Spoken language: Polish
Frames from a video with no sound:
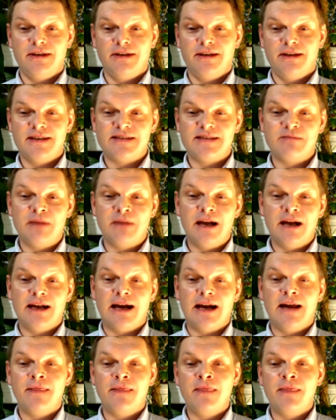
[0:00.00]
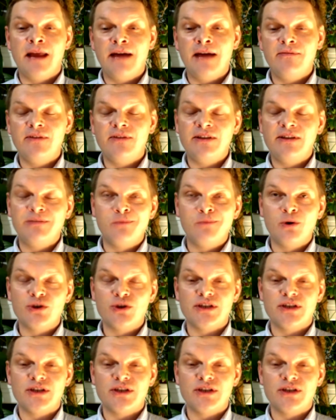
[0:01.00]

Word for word: smak, a nawet może